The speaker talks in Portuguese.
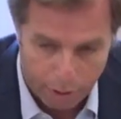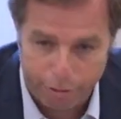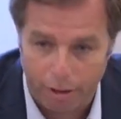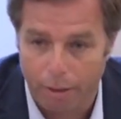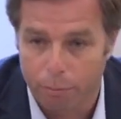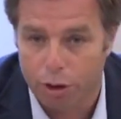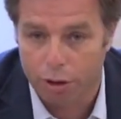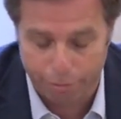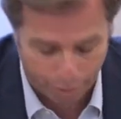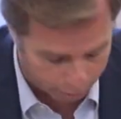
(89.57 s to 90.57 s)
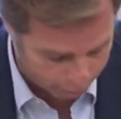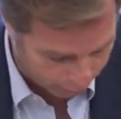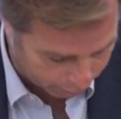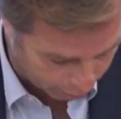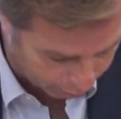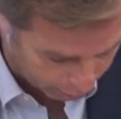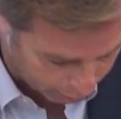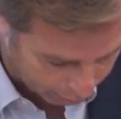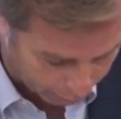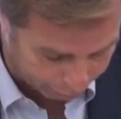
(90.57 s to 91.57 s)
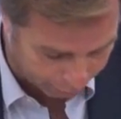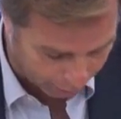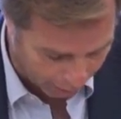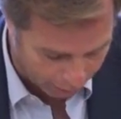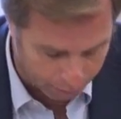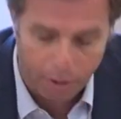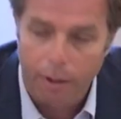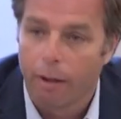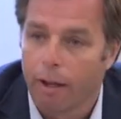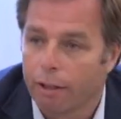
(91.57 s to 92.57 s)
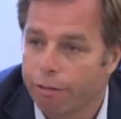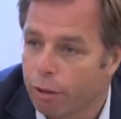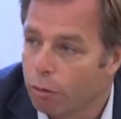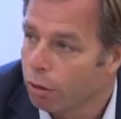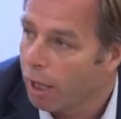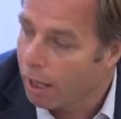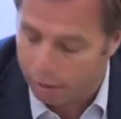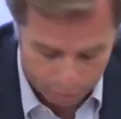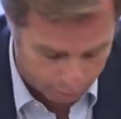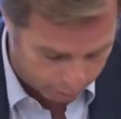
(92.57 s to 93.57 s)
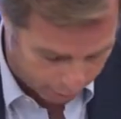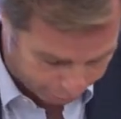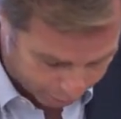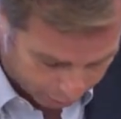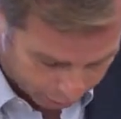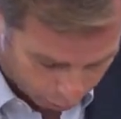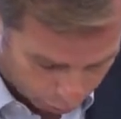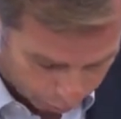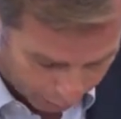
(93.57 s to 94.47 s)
Falamos de falta de atratividade, a dificuldade na fixação dos